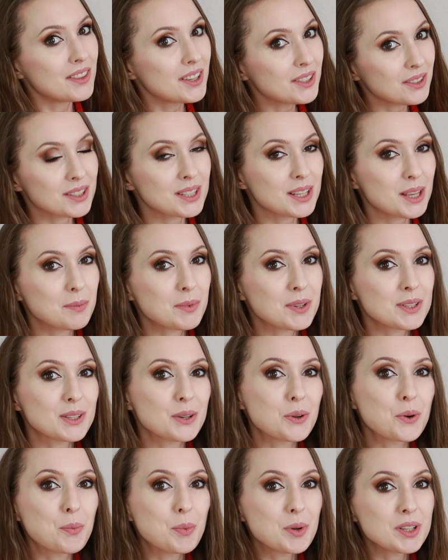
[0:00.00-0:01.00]
No i to całe moje
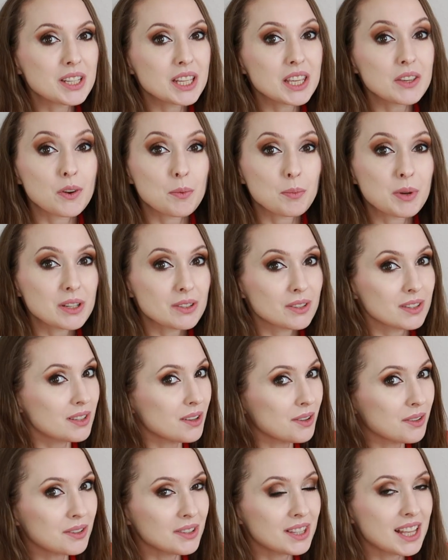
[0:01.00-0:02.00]
zakupy. Dzięki Wam bardzo
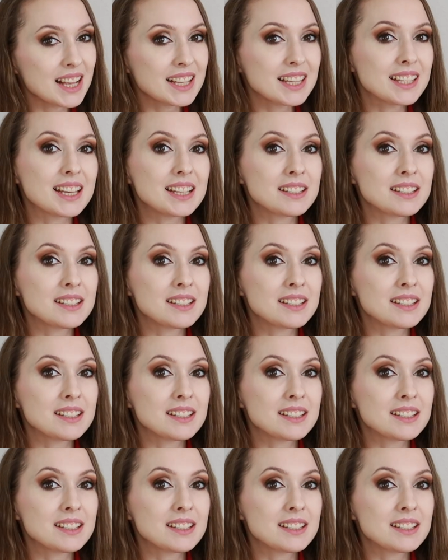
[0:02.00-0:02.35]
za oglądanie.